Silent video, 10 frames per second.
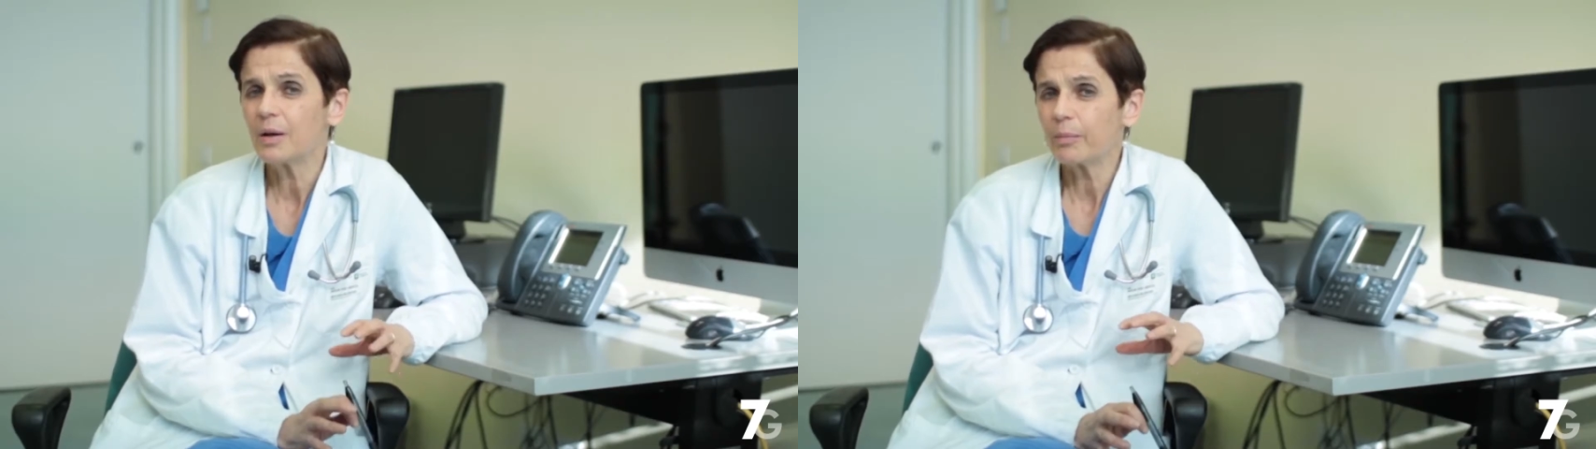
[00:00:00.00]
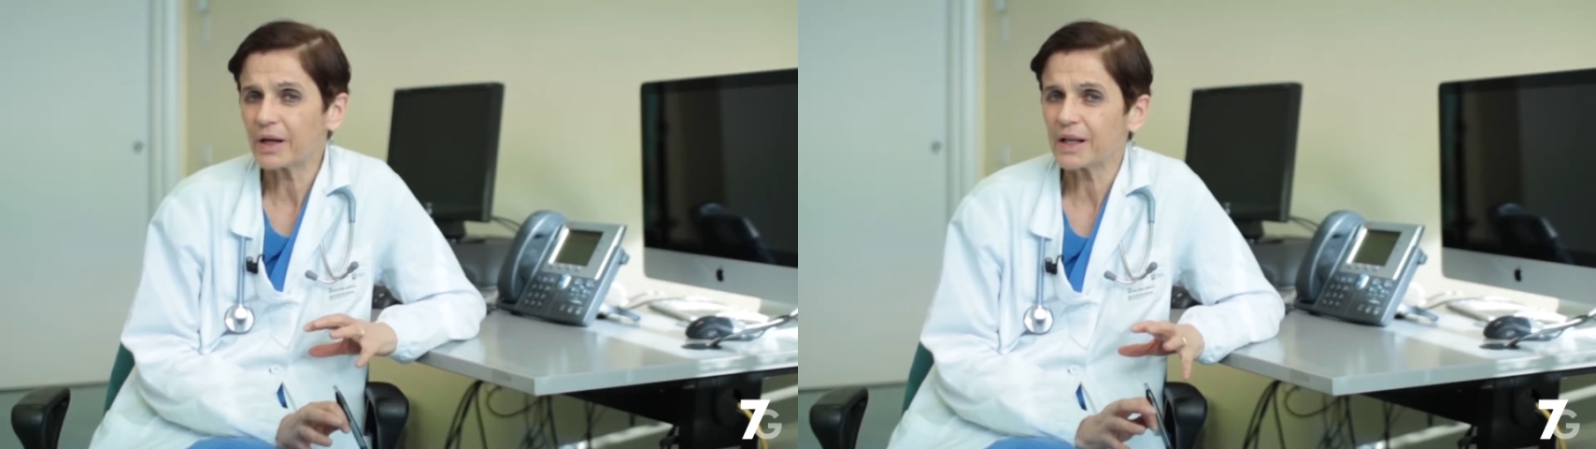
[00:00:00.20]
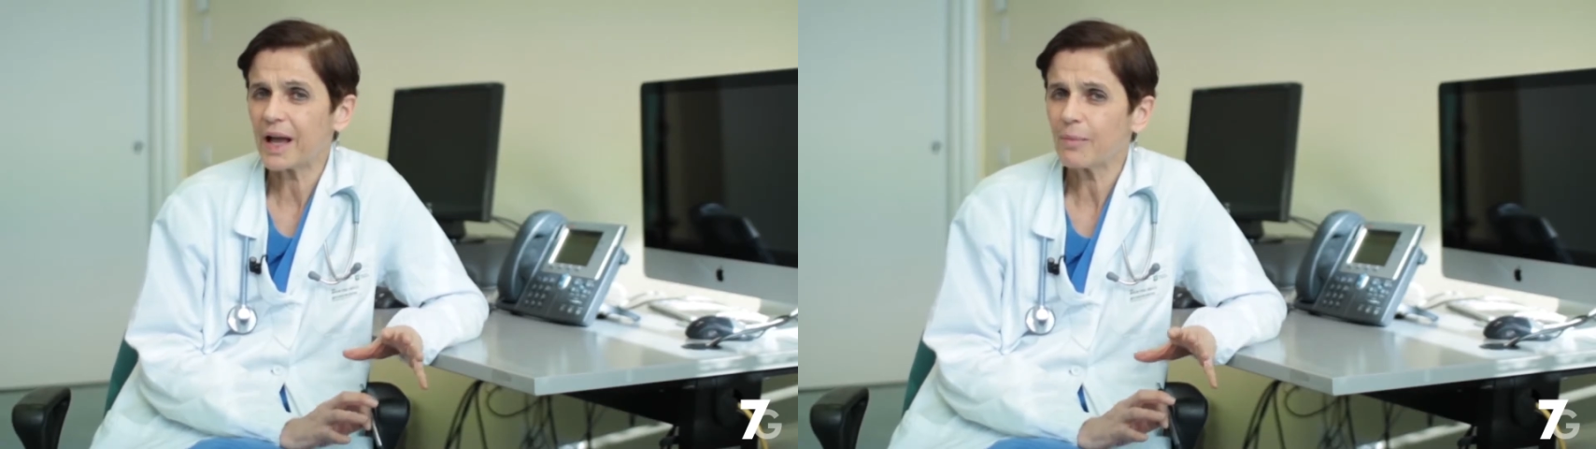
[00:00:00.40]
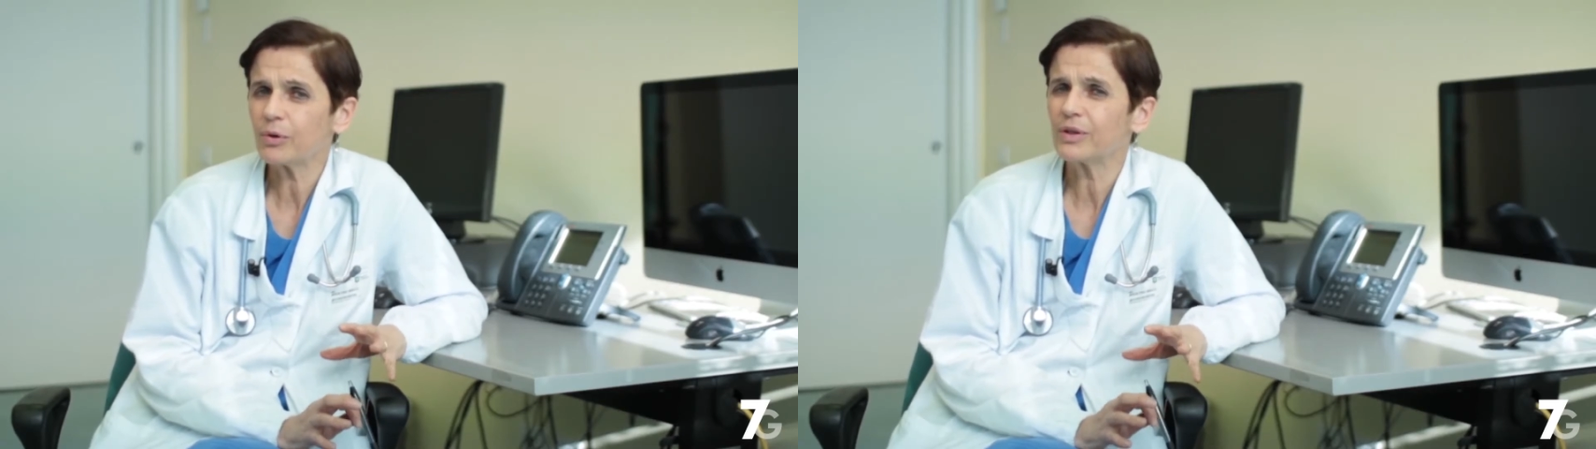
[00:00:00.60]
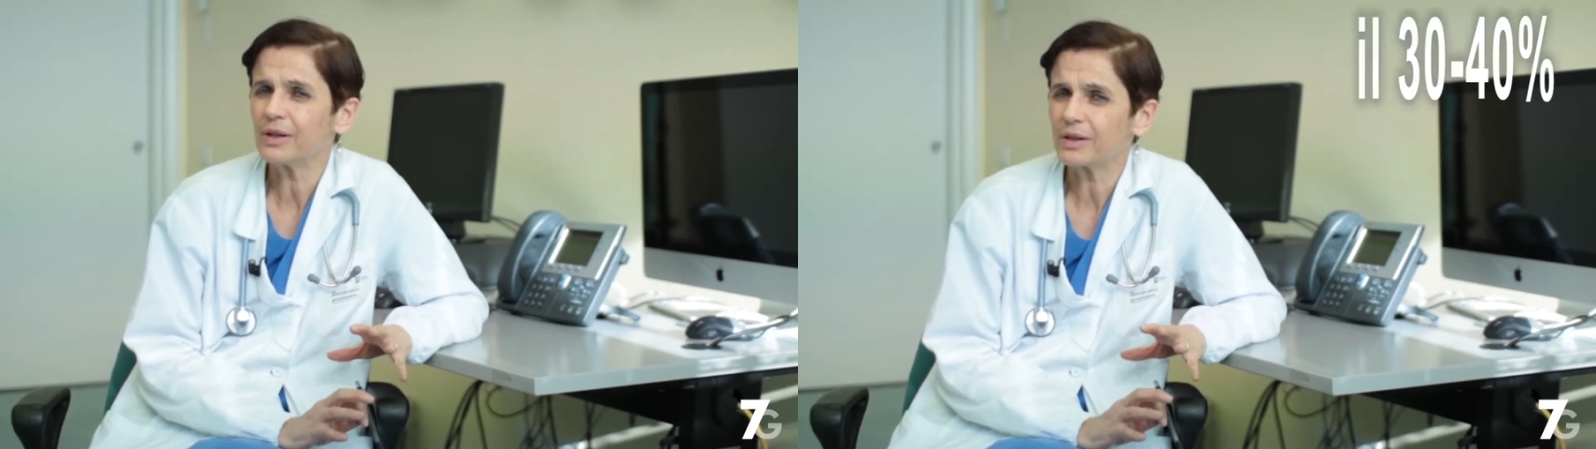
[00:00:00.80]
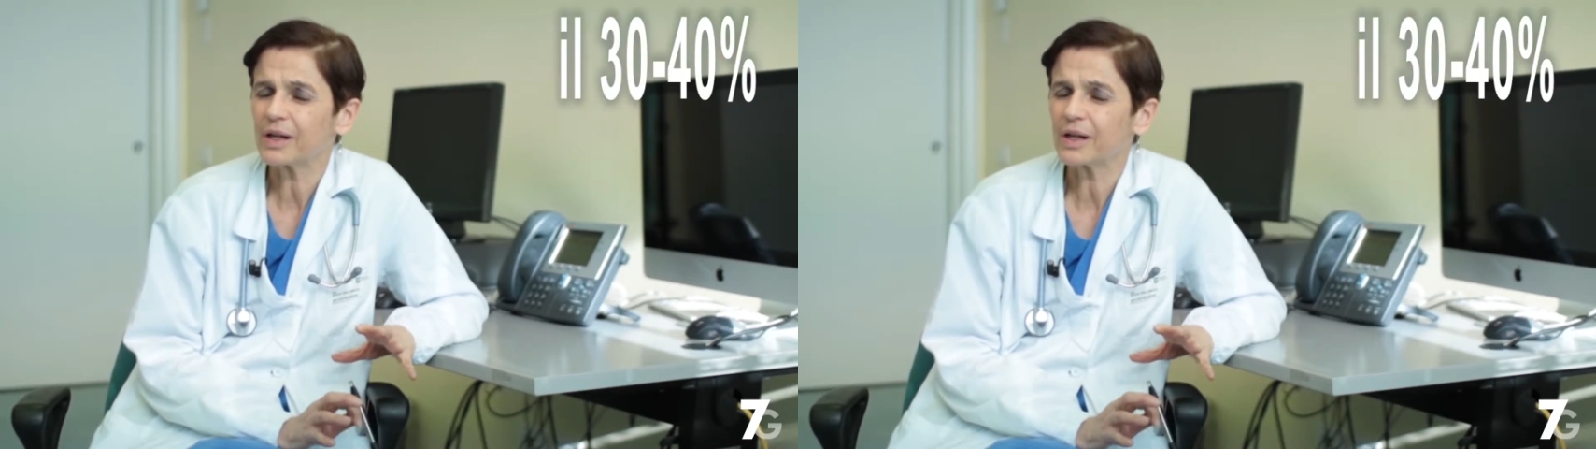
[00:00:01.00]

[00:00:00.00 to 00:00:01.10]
parliamo del